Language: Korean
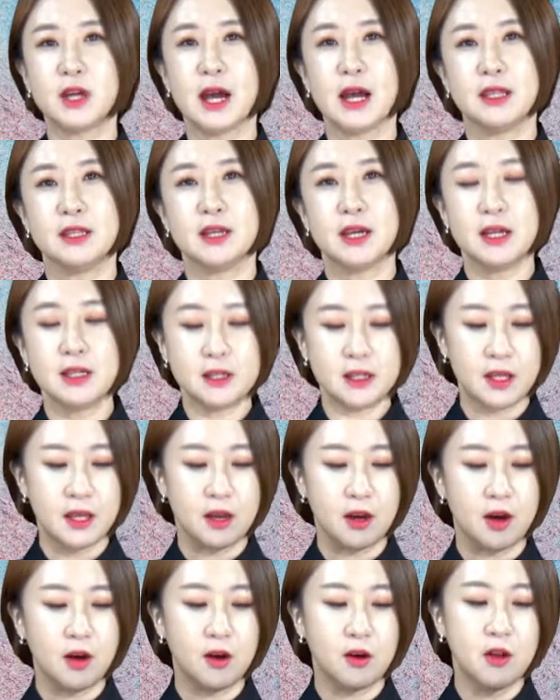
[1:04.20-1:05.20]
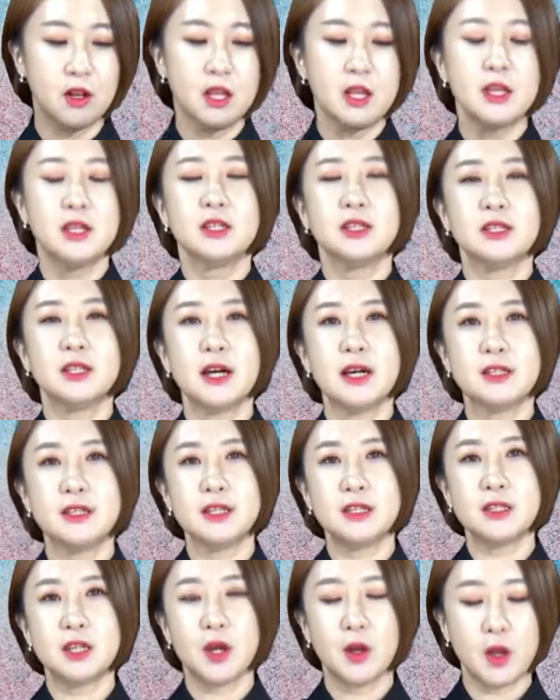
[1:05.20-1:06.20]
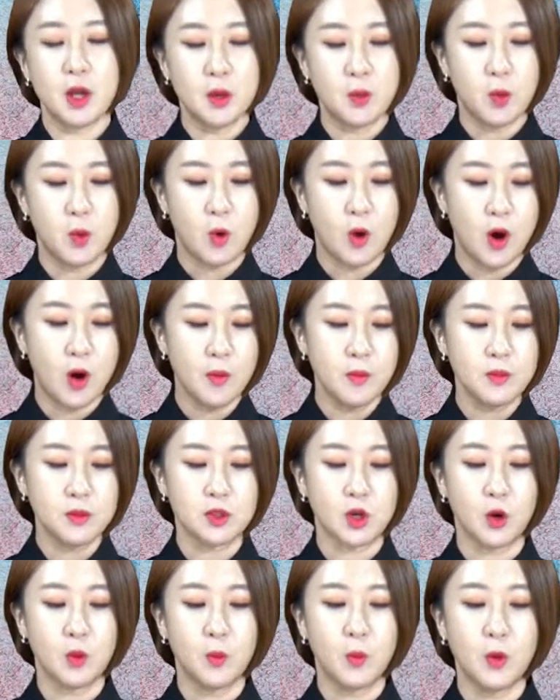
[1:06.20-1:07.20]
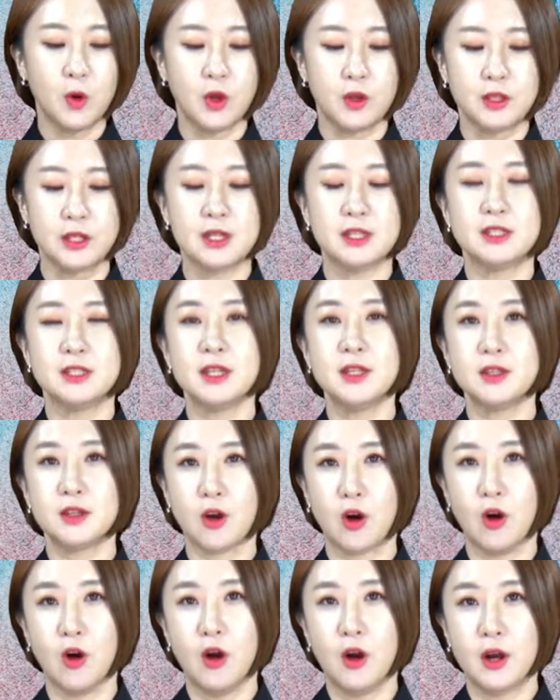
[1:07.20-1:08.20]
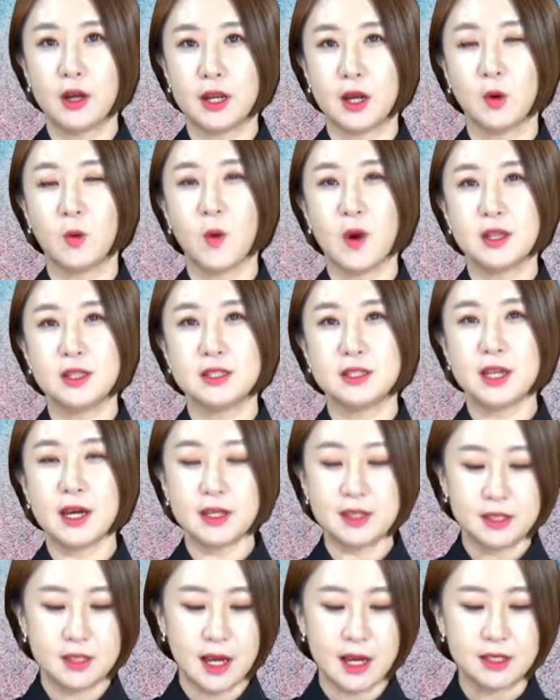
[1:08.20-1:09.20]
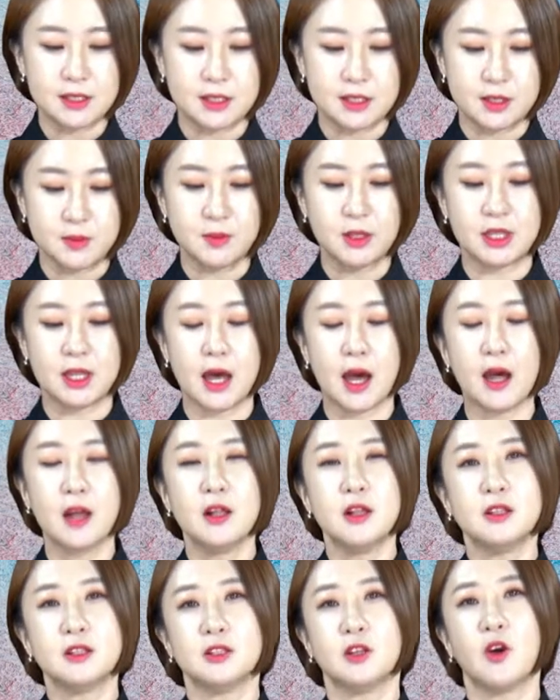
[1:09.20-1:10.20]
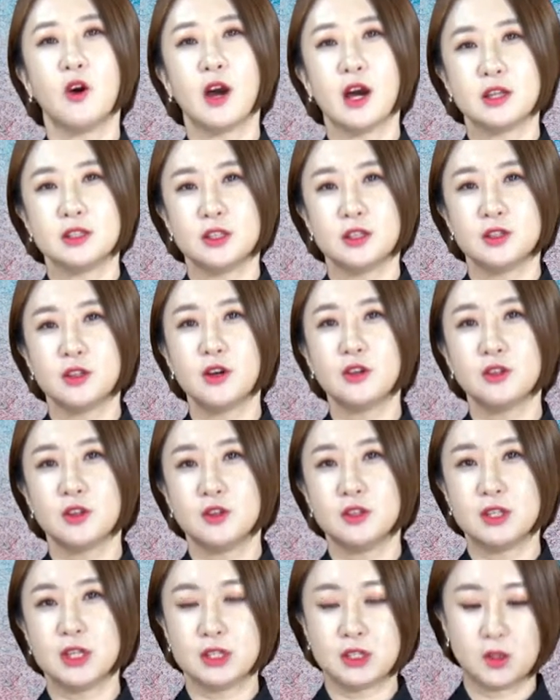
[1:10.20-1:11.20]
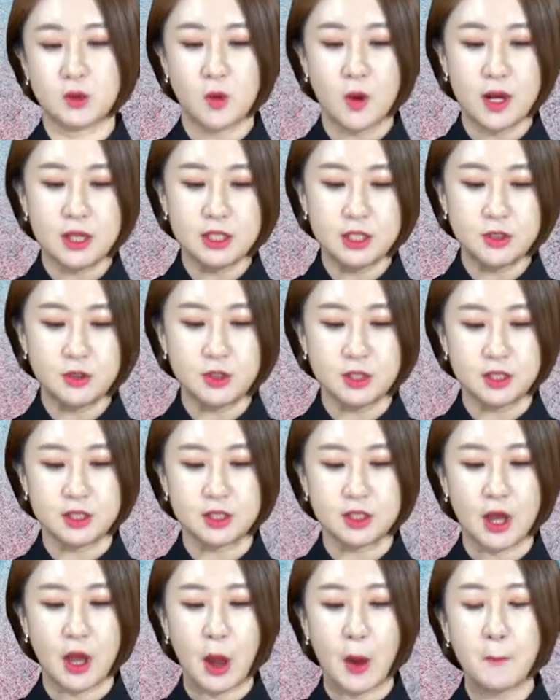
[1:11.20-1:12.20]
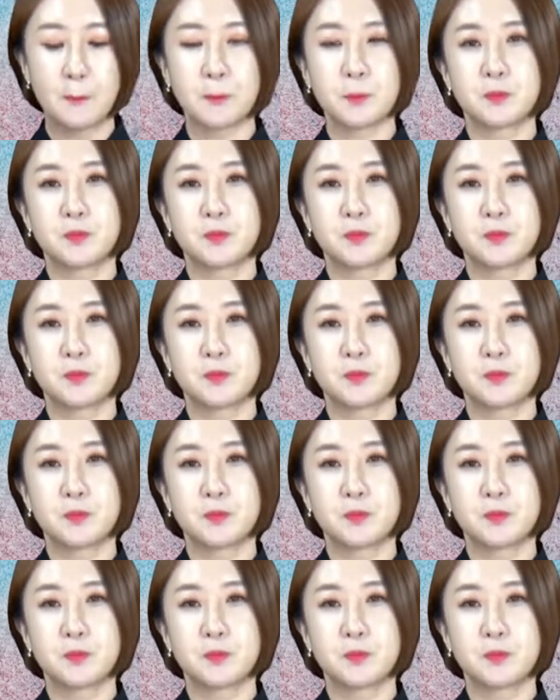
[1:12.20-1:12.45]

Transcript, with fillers: 가능한데요. 차대 사회보험 정보연계센터라고 하는 사이트가 있습니다. 들어가셔서 전자신고 하실 수 있어요.